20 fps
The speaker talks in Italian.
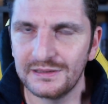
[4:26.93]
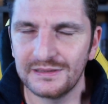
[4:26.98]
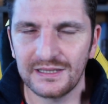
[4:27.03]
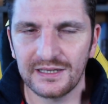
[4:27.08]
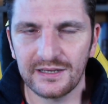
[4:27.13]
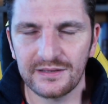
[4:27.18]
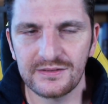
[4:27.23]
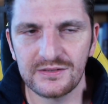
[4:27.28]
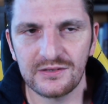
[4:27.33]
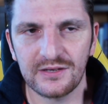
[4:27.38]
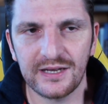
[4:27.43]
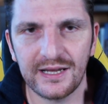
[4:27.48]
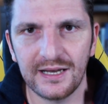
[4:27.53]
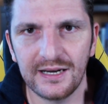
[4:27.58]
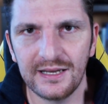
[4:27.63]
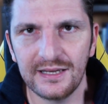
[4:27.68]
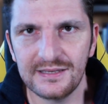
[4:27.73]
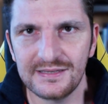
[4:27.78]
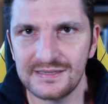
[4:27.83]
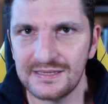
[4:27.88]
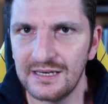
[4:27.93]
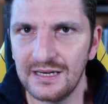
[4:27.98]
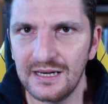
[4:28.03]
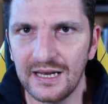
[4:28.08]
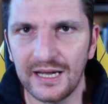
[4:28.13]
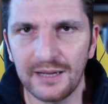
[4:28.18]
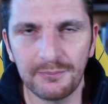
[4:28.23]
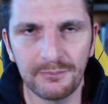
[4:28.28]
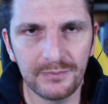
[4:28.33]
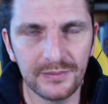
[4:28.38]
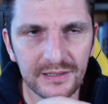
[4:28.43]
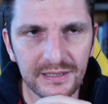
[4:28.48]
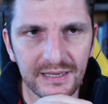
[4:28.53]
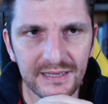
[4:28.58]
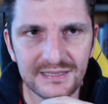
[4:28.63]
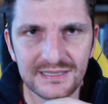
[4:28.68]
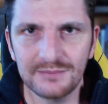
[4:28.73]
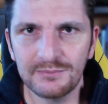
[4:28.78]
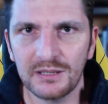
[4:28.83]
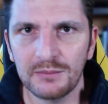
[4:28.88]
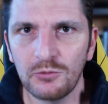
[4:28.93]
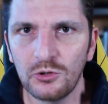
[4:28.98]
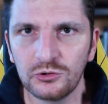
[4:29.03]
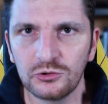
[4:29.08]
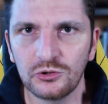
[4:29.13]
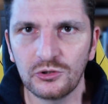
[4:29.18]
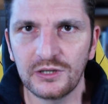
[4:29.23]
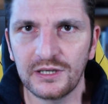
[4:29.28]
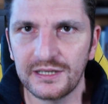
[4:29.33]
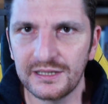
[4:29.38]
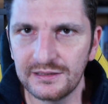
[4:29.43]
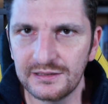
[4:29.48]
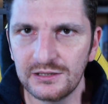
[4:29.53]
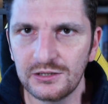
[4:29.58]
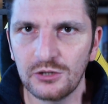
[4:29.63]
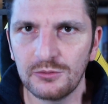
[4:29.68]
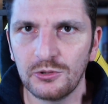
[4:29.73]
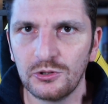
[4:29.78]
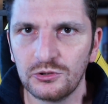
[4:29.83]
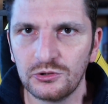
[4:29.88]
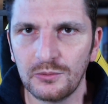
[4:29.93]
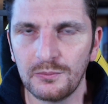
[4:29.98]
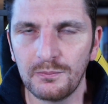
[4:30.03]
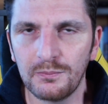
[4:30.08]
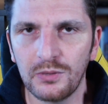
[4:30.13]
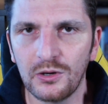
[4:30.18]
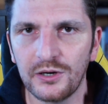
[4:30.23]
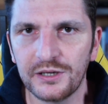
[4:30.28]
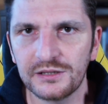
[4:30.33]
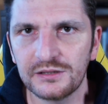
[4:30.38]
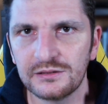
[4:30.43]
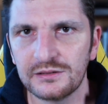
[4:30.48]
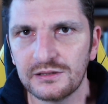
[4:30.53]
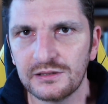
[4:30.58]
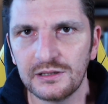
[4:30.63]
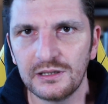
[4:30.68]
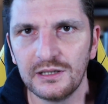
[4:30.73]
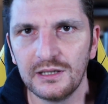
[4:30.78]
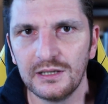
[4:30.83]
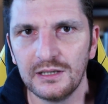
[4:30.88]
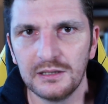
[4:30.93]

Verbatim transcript: internazionale, Skill Up, che è sempre molto critico, molto on point,